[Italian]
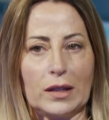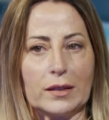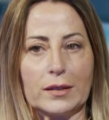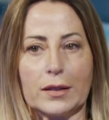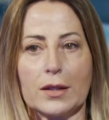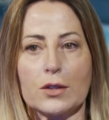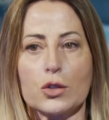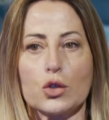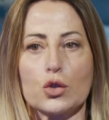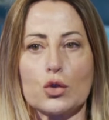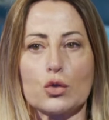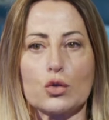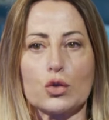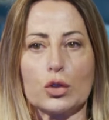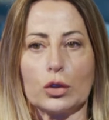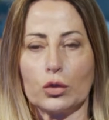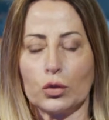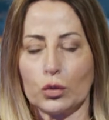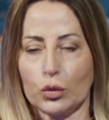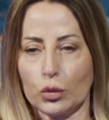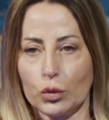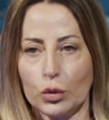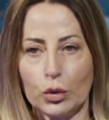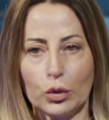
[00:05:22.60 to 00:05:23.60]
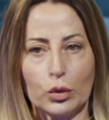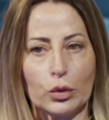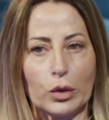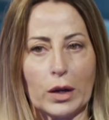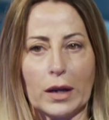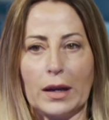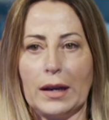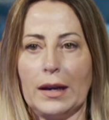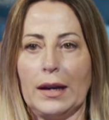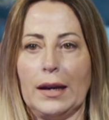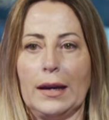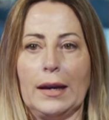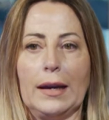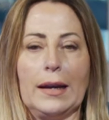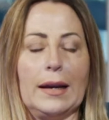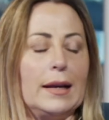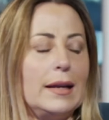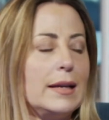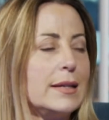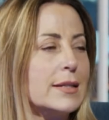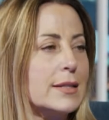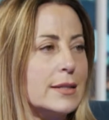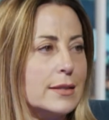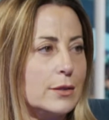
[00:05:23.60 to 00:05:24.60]
il terzo settore,
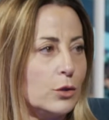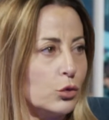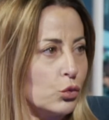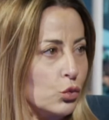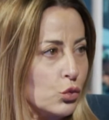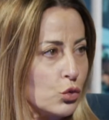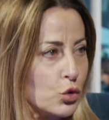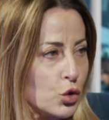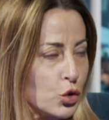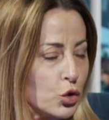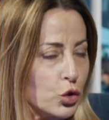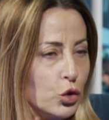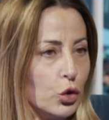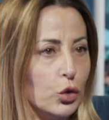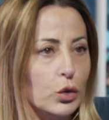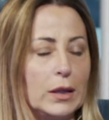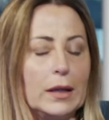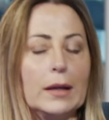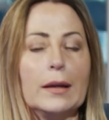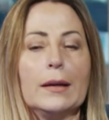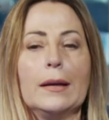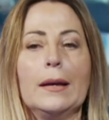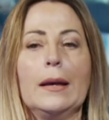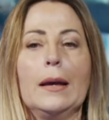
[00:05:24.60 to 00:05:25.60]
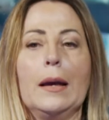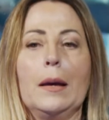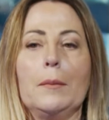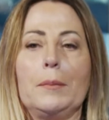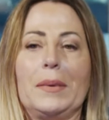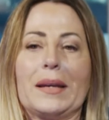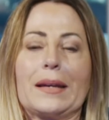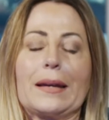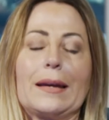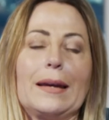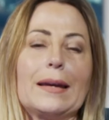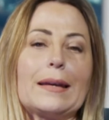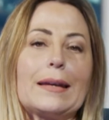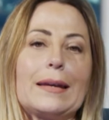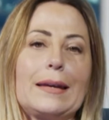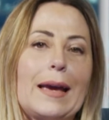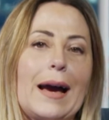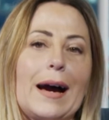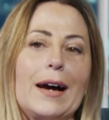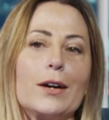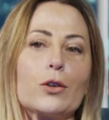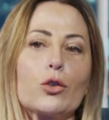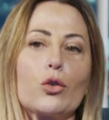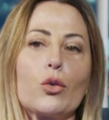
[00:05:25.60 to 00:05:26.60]
le istituzioni, perché è
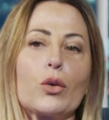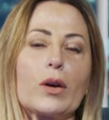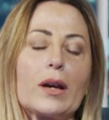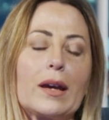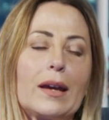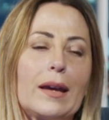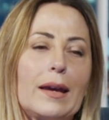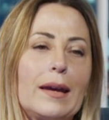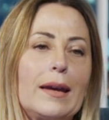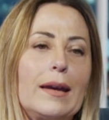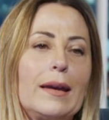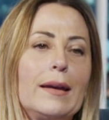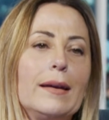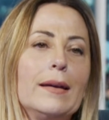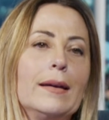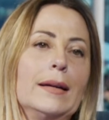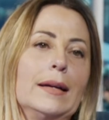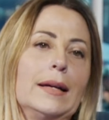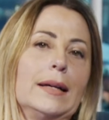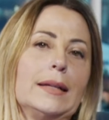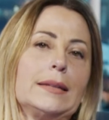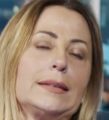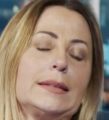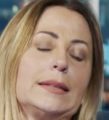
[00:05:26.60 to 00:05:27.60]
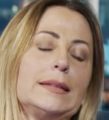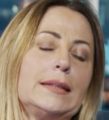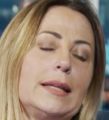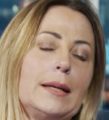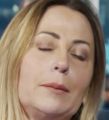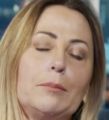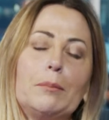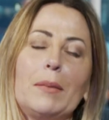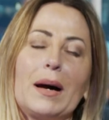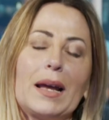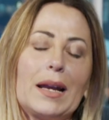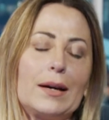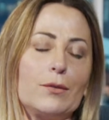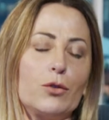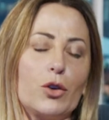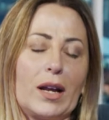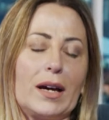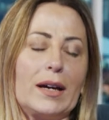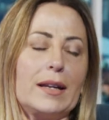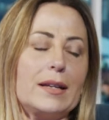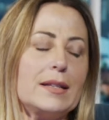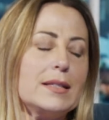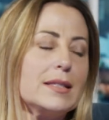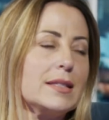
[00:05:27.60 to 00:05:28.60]
chiaro che si debba
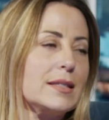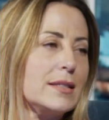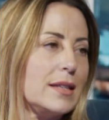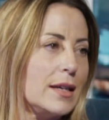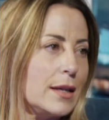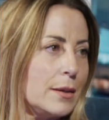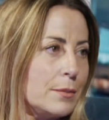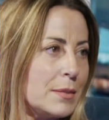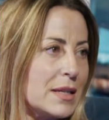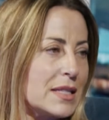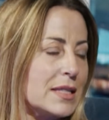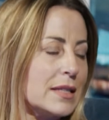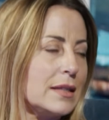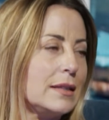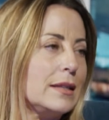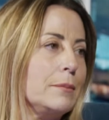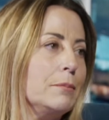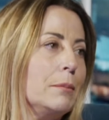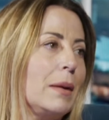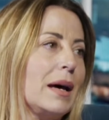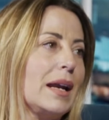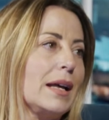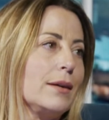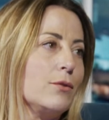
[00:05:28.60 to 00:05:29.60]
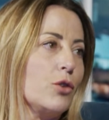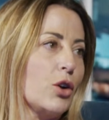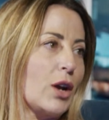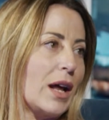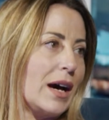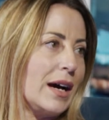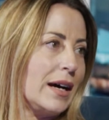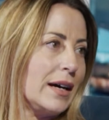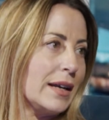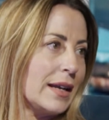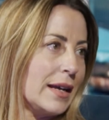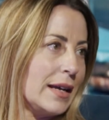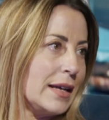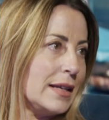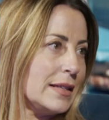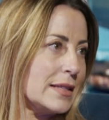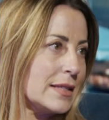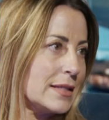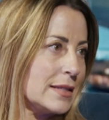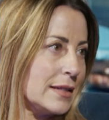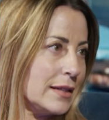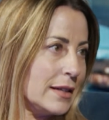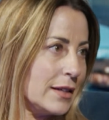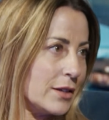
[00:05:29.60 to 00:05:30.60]
lavorare insieme, si debba lavorare in
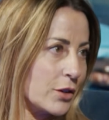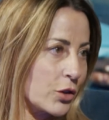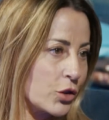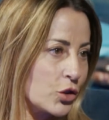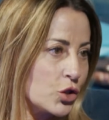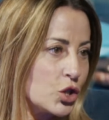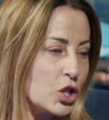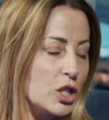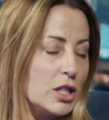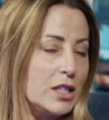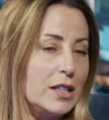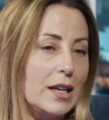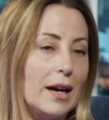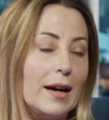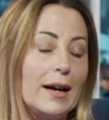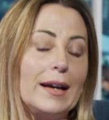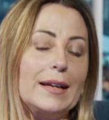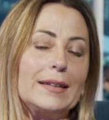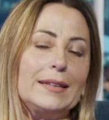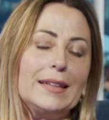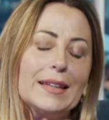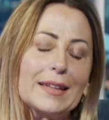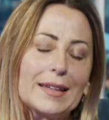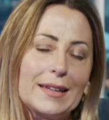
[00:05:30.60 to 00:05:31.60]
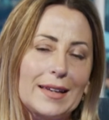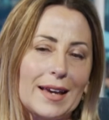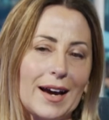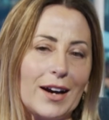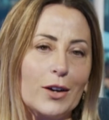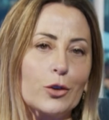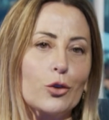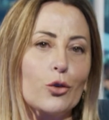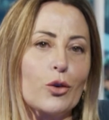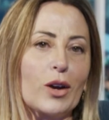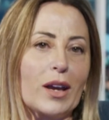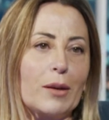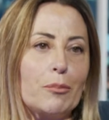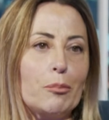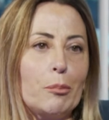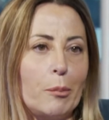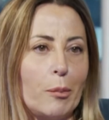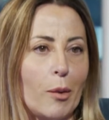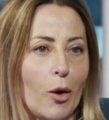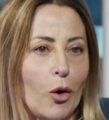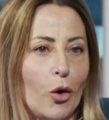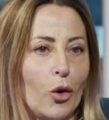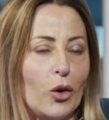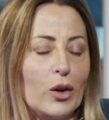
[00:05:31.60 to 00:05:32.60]
sinergia ed è chiaro che
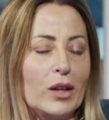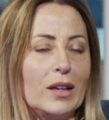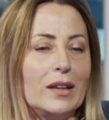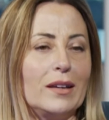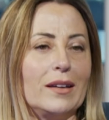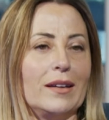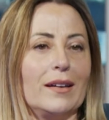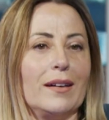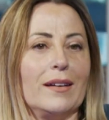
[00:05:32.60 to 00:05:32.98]
poi